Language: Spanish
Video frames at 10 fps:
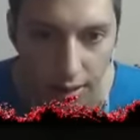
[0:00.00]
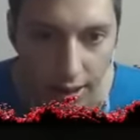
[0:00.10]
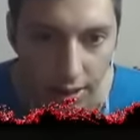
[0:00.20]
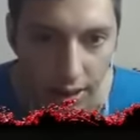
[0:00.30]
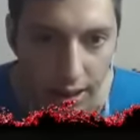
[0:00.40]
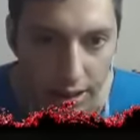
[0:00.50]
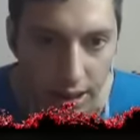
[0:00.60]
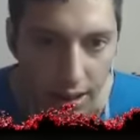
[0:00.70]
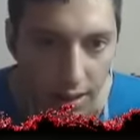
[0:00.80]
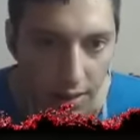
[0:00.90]
Llave
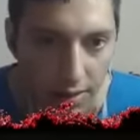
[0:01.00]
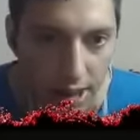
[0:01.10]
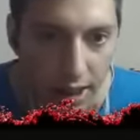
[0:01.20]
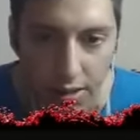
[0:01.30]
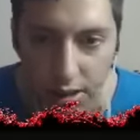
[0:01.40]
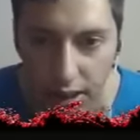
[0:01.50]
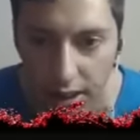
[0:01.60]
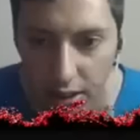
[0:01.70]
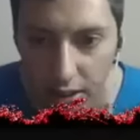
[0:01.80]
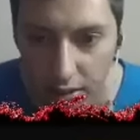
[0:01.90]
inglesa. ¿Sabes qué voy a?
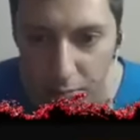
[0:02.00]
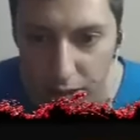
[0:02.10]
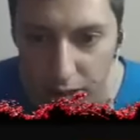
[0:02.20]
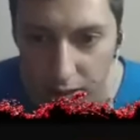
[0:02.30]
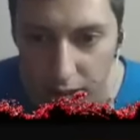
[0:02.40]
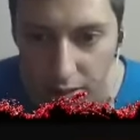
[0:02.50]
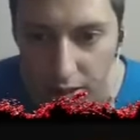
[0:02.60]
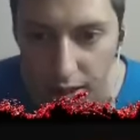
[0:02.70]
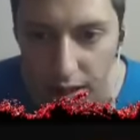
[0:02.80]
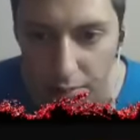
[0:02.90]
Desde ahora voy a empezar a usar
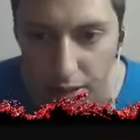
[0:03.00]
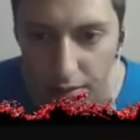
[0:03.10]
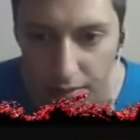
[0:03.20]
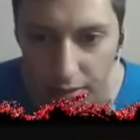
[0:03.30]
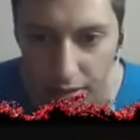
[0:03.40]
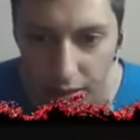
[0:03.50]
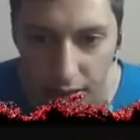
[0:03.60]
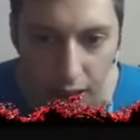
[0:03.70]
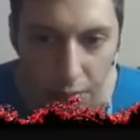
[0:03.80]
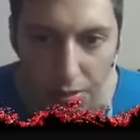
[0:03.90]
cualquier arma.
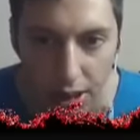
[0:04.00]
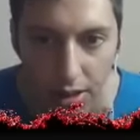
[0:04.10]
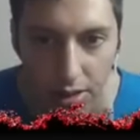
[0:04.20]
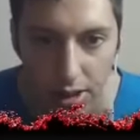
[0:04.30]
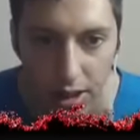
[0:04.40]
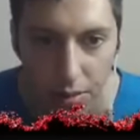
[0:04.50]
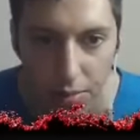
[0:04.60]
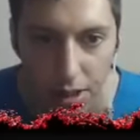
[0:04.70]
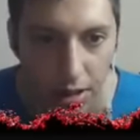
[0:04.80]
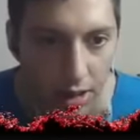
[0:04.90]
La porra, ya voy a usar esta
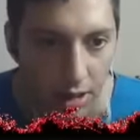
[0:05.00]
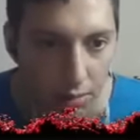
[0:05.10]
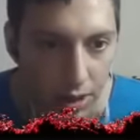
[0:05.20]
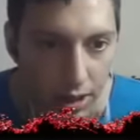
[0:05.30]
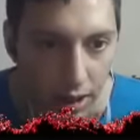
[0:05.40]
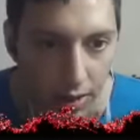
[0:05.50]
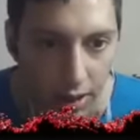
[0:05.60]
porra, soy un policía.